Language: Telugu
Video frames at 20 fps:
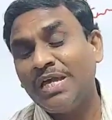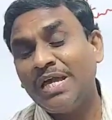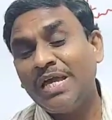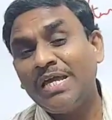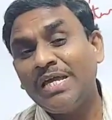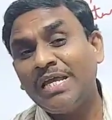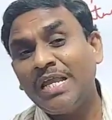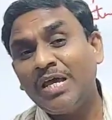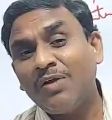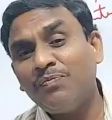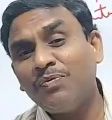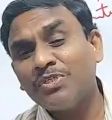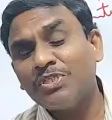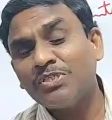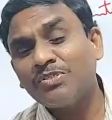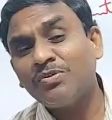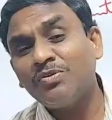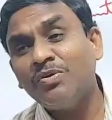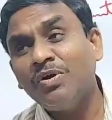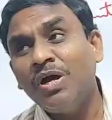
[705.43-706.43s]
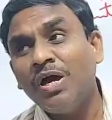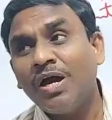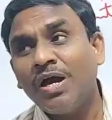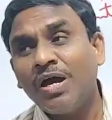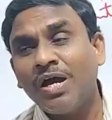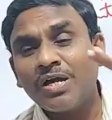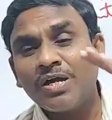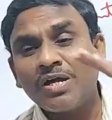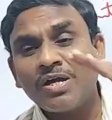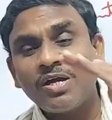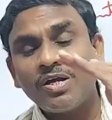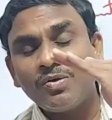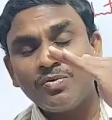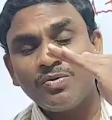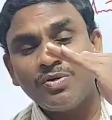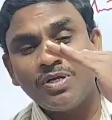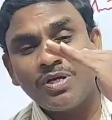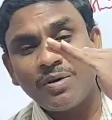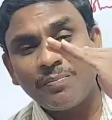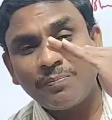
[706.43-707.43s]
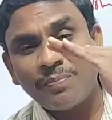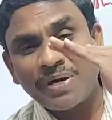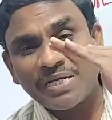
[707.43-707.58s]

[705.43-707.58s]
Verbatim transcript: ఏ ఎలా ఫోర్స్ చేస్తున్నారు అక్కడున్న